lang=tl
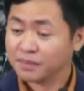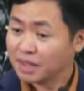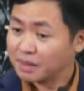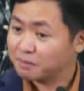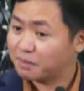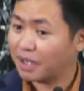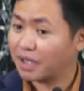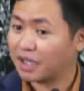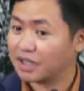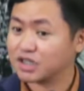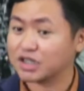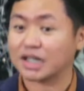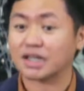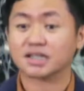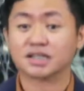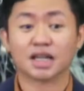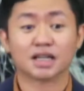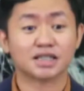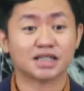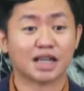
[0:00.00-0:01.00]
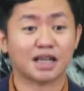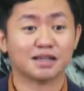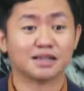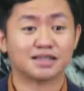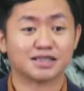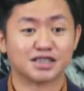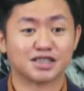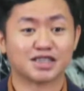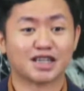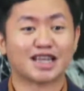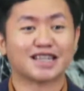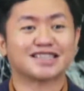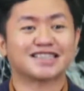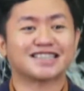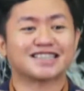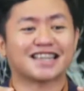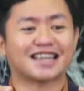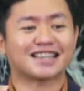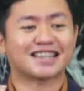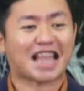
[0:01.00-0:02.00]
baka siesta,
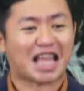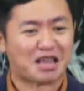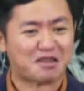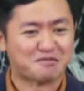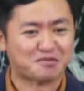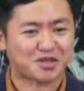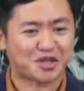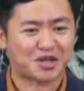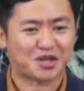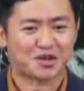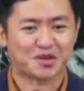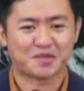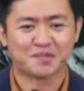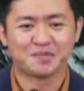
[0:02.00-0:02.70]
siesta time niya yung